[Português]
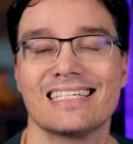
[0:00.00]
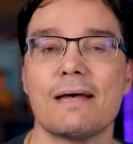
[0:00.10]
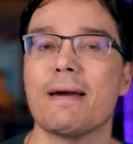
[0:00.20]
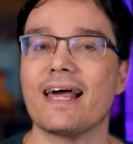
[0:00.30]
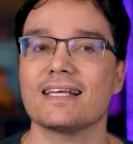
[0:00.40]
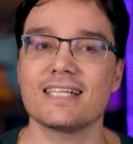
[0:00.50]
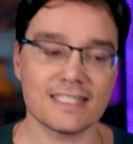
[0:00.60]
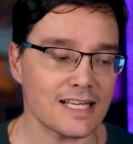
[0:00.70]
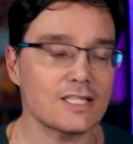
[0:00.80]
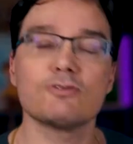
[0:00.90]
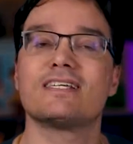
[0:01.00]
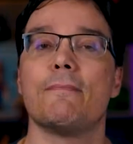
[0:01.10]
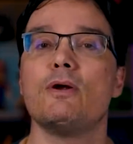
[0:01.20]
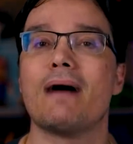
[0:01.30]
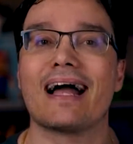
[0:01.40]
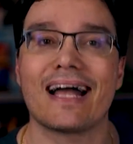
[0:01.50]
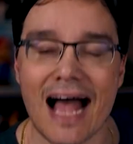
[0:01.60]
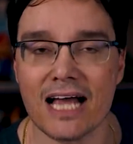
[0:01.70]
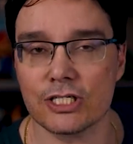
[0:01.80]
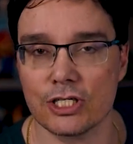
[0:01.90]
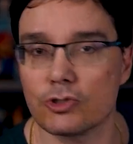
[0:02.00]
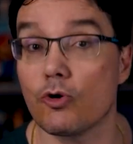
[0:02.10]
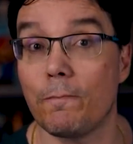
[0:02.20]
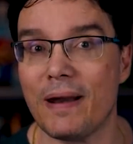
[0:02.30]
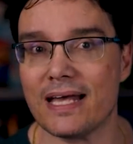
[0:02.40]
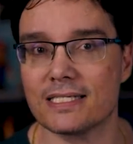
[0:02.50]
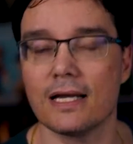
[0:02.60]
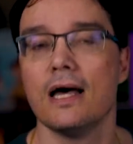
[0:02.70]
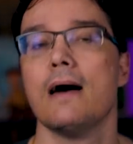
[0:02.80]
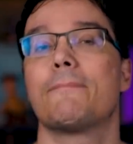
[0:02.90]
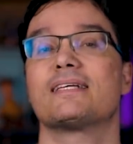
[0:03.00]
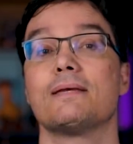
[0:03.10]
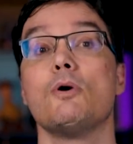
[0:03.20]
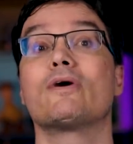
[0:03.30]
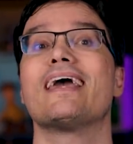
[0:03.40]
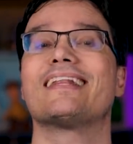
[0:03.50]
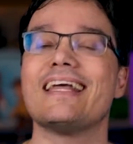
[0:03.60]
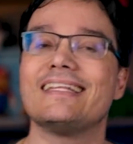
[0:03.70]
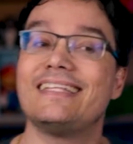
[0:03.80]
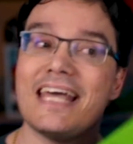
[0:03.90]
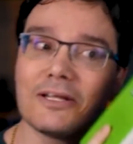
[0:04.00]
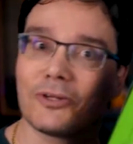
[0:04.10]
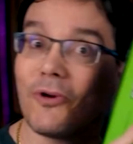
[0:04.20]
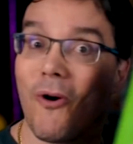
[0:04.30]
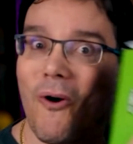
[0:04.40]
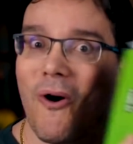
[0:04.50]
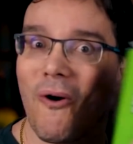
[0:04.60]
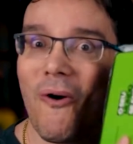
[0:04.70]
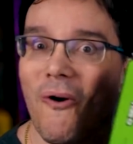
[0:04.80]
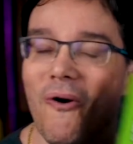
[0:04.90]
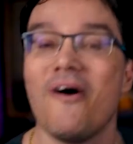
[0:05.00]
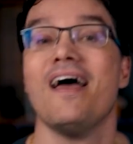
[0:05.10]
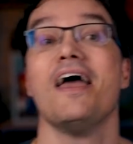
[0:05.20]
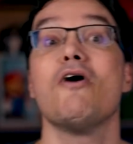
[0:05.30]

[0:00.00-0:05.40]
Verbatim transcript: Sabe aquela sensação de se abrir uma caixa, surpresa, para saber o que, que tem dentro? Uh, uh, uh.